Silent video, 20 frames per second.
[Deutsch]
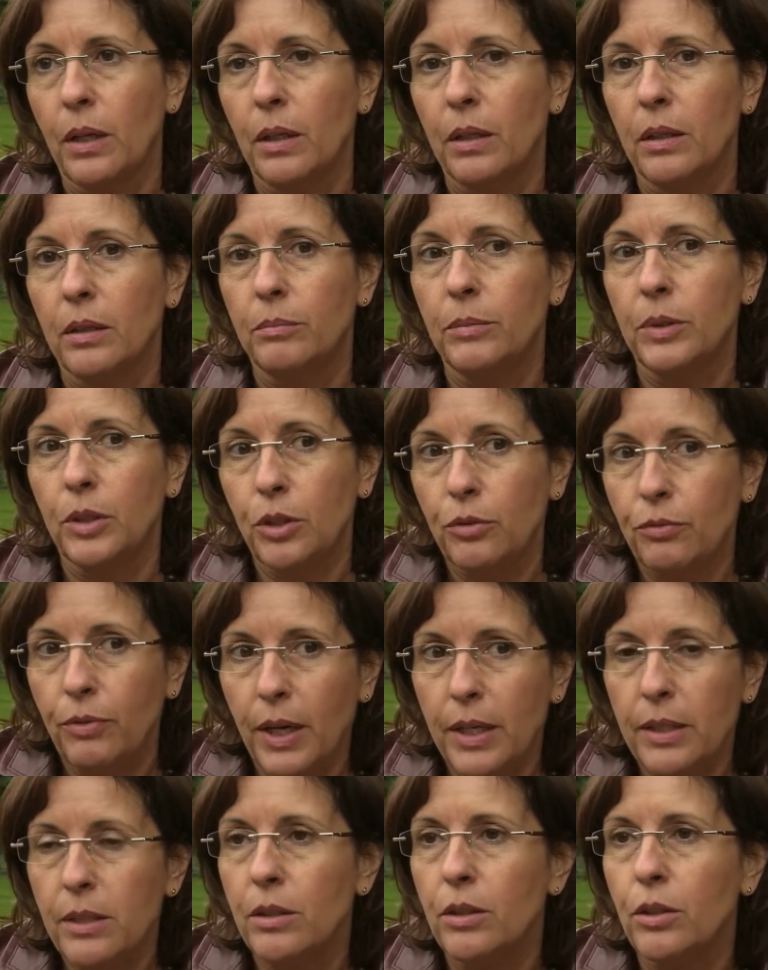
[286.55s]
Ähm, ich
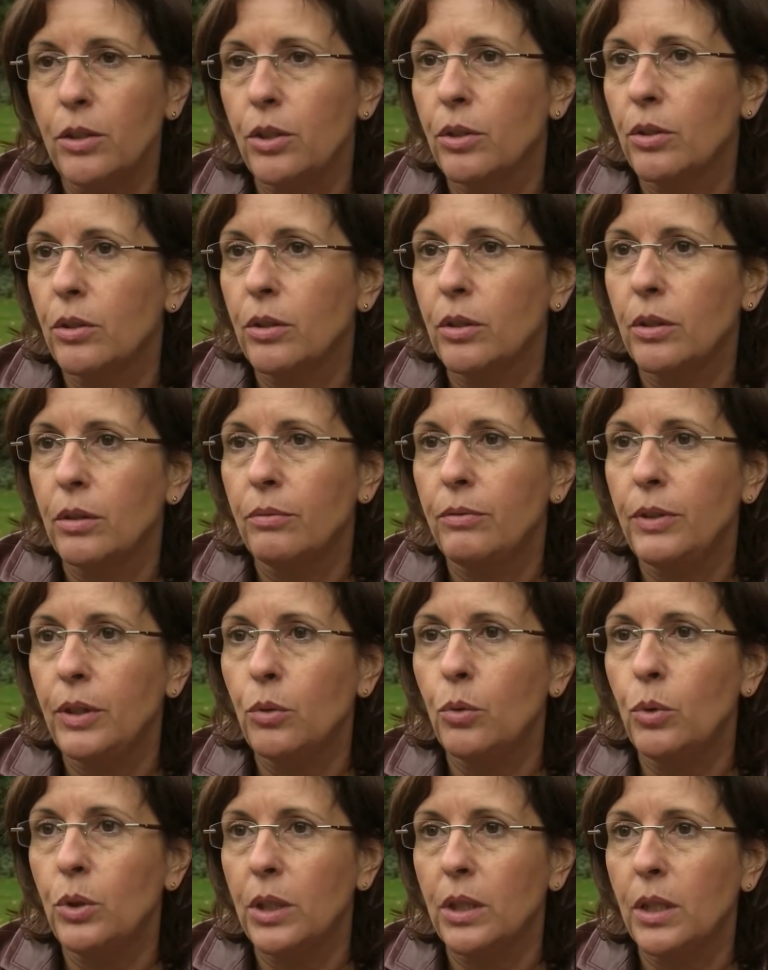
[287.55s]
weiß nicht, äh, wie
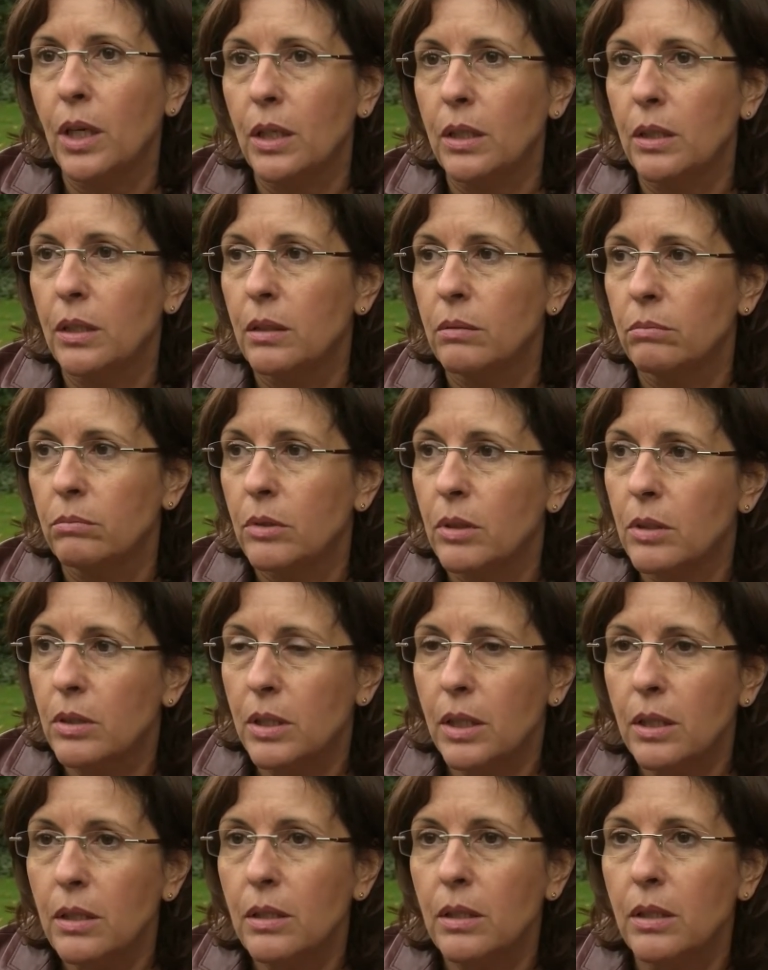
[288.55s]
gut die Karten
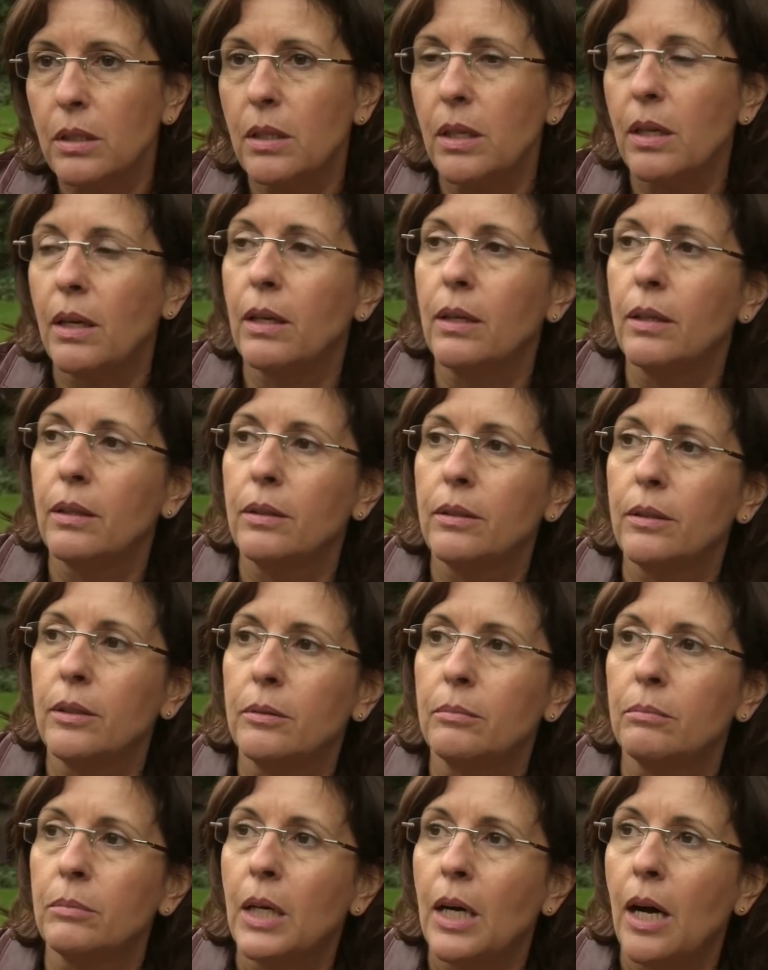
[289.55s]
sind in der,
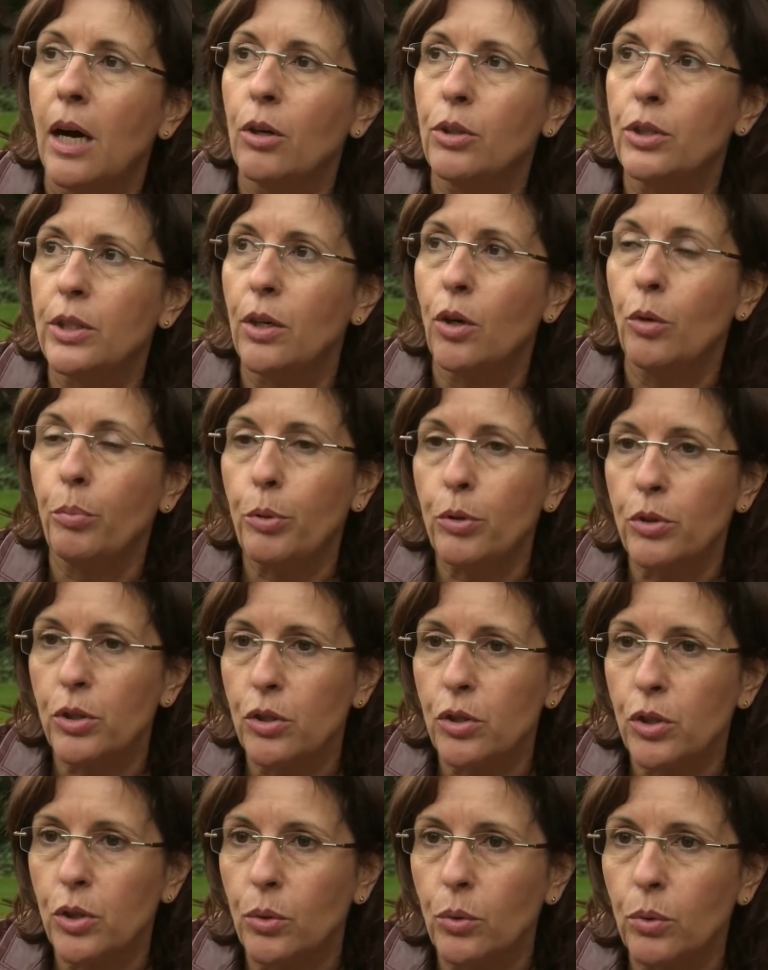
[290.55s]
ähm, auch der
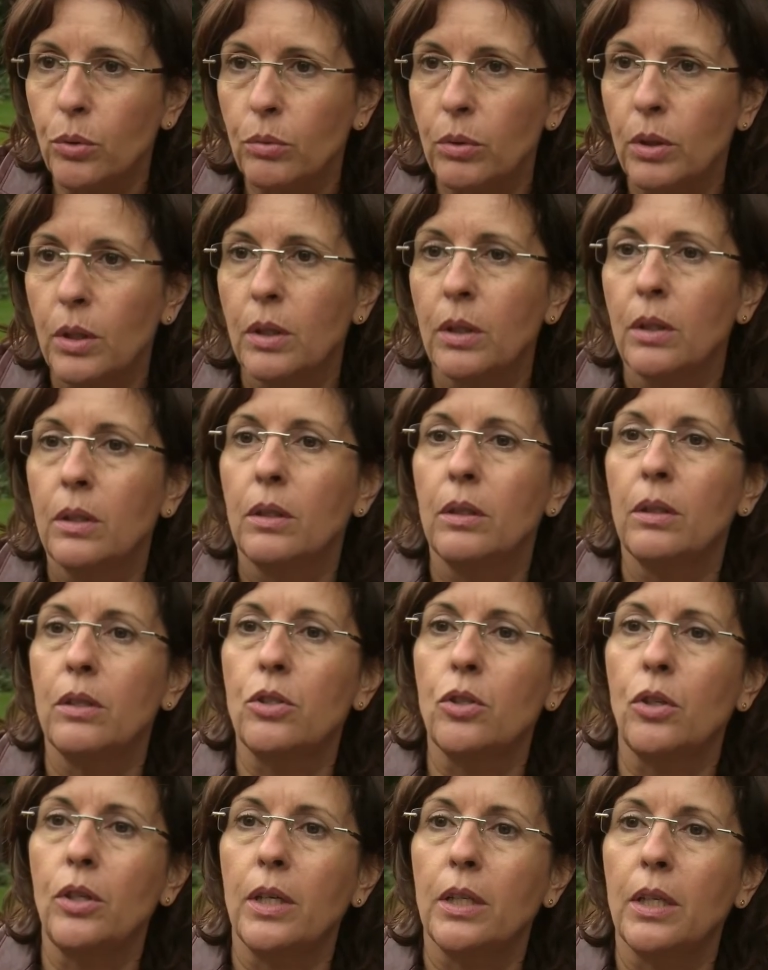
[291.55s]
Opposition.
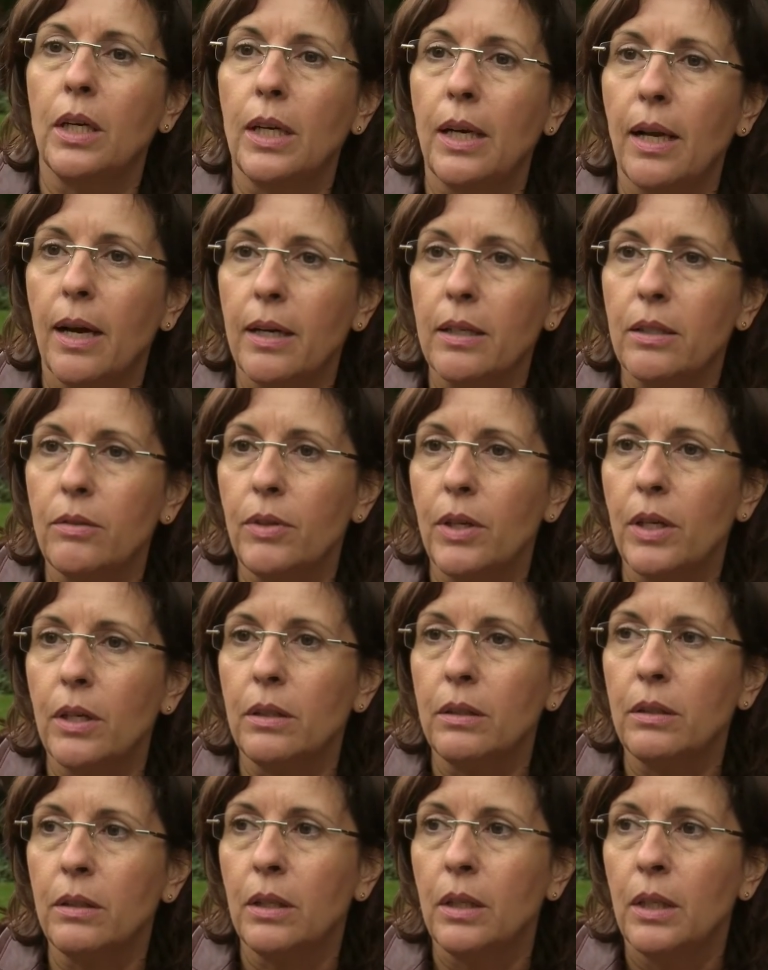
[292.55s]
Es soll ja geklagt
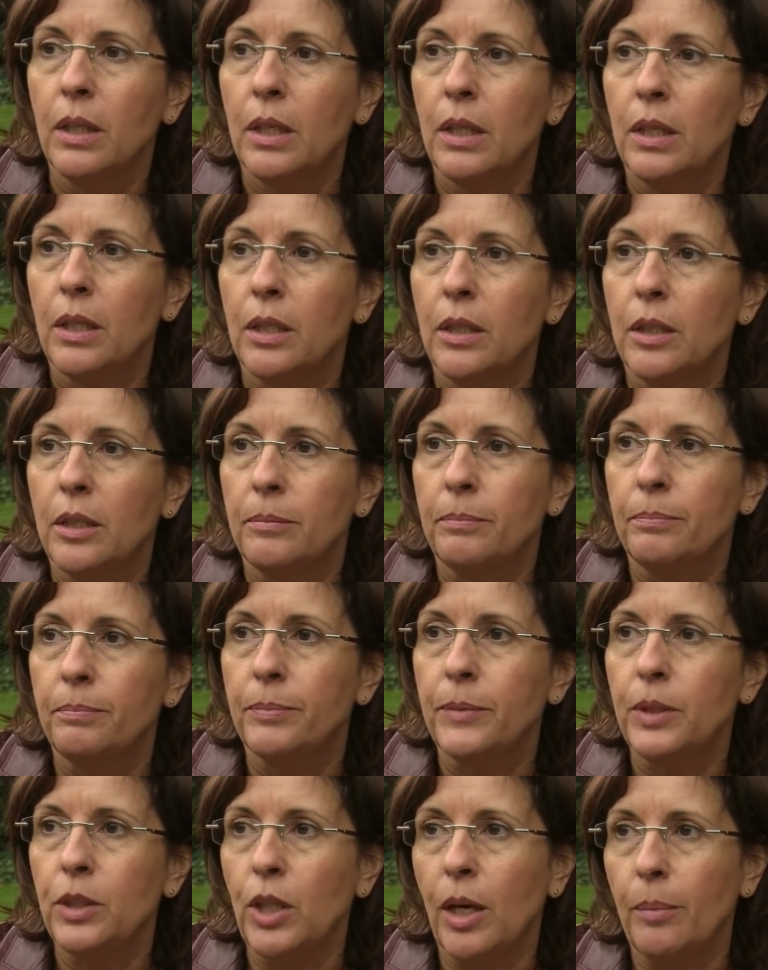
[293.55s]
werden.
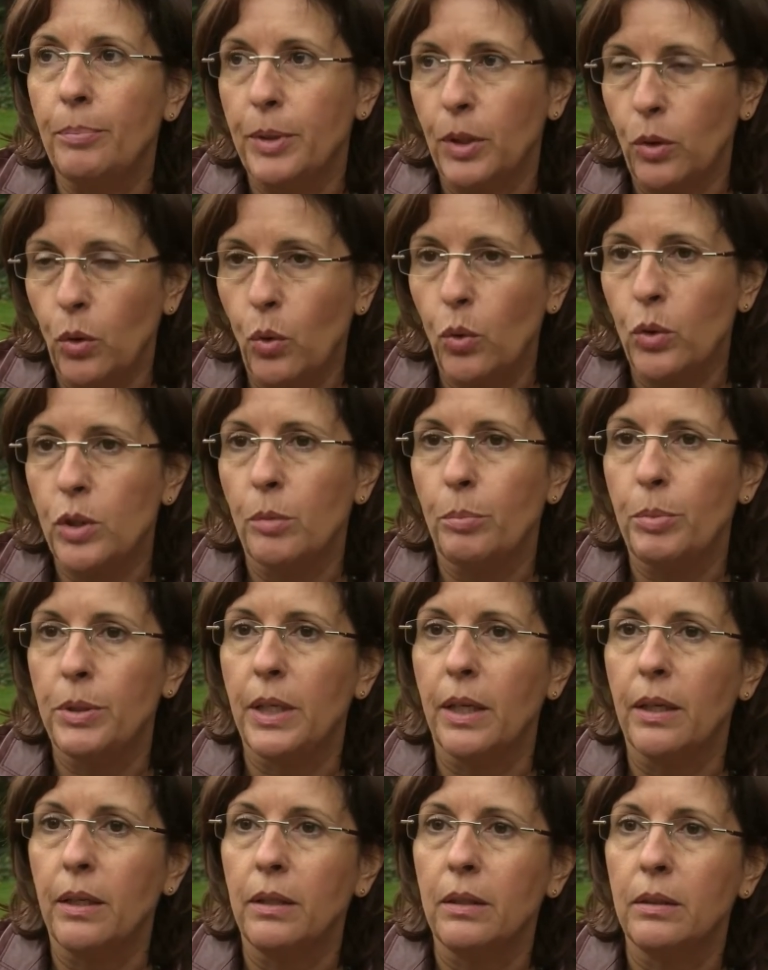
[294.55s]
Ähm, ich habe da große
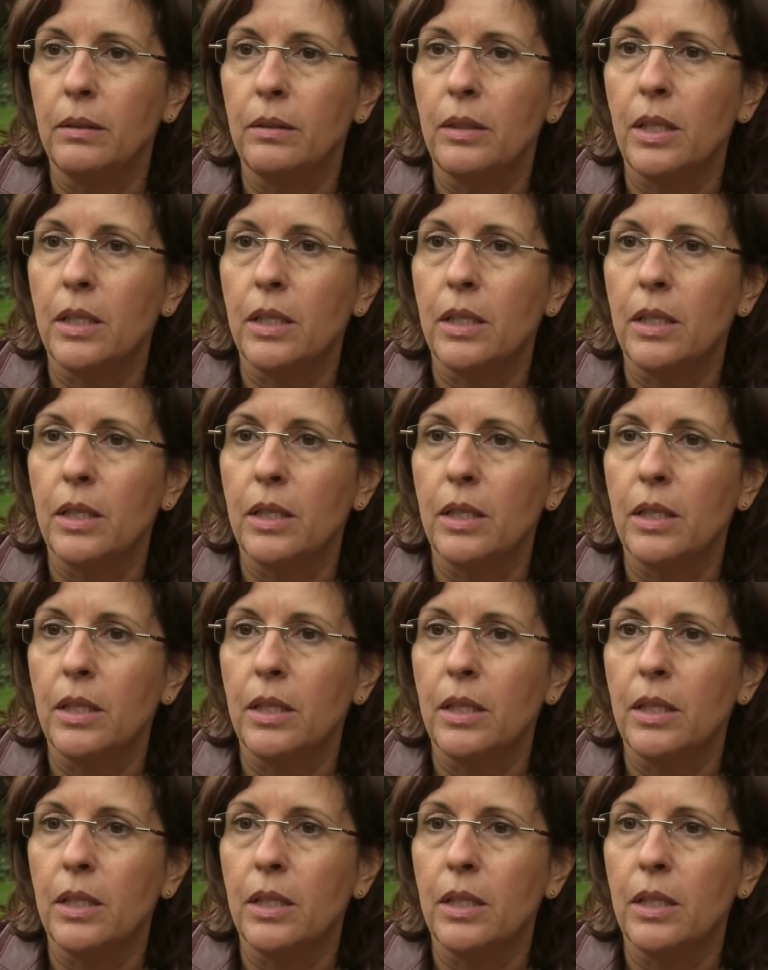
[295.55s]
Bedenken.